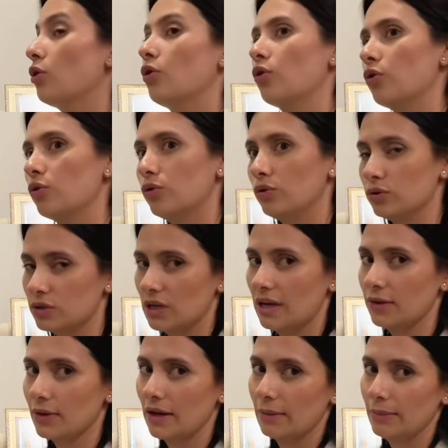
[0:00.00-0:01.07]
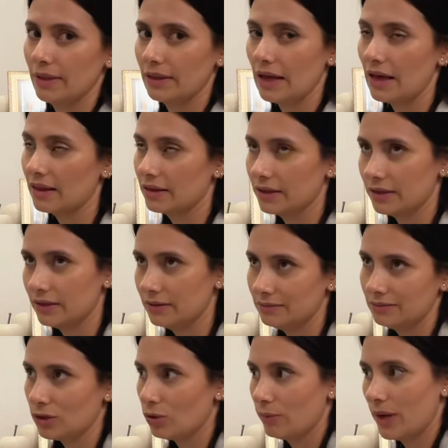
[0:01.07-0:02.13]
o los he leído a la mitad y
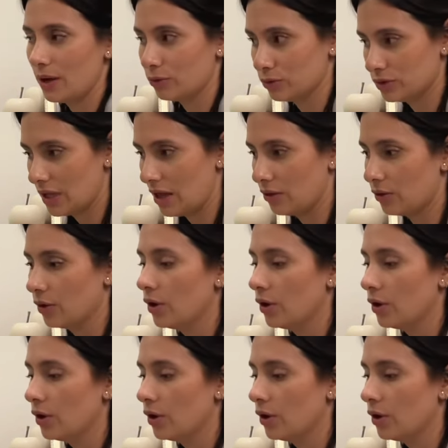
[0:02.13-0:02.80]
no me han gustado.